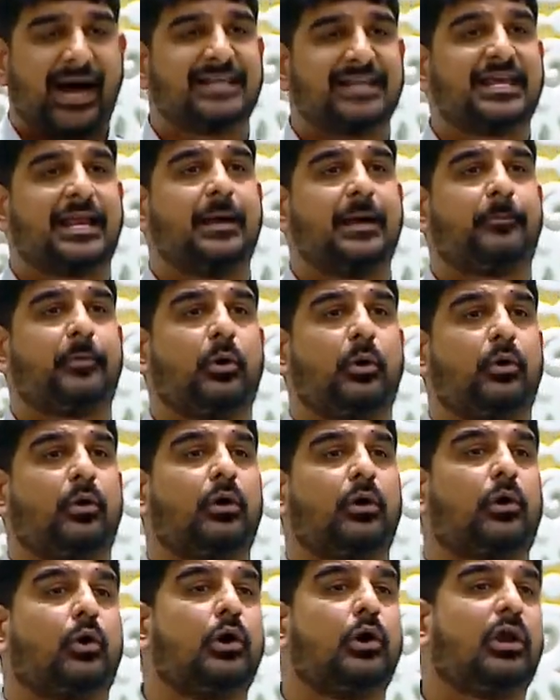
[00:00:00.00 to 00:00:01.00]
అదనపు
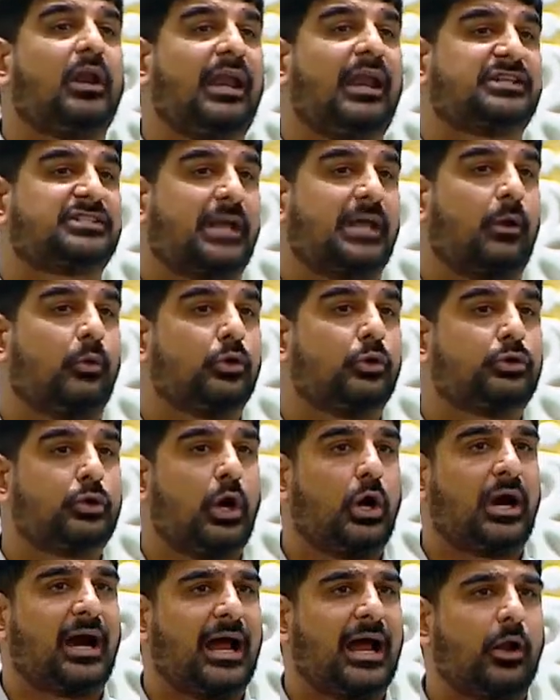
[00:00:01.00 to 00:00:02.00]
రెండు లక్షల
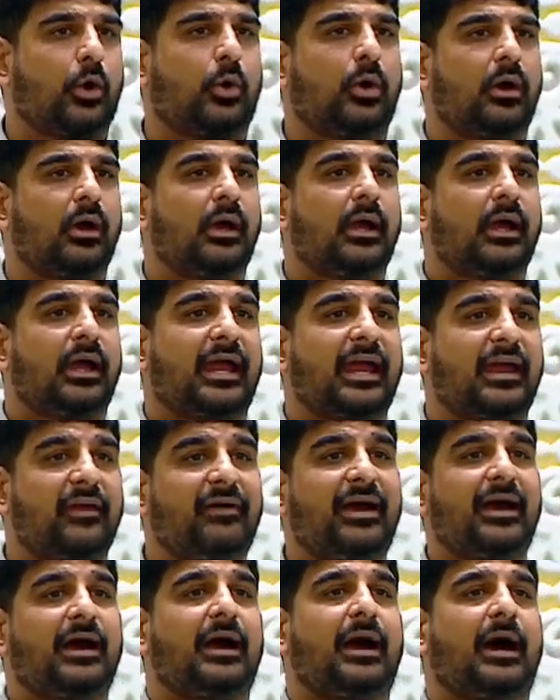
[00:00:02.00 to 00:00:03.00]
ఉద్యోగాలు
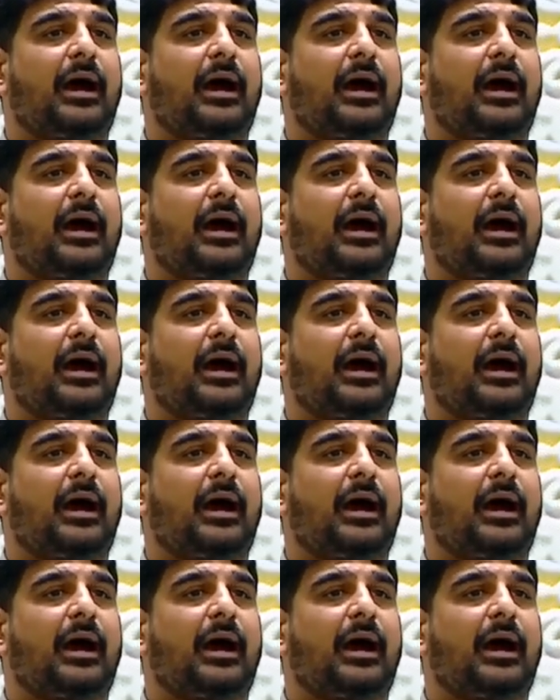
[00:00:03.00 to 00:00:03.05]
ఏవే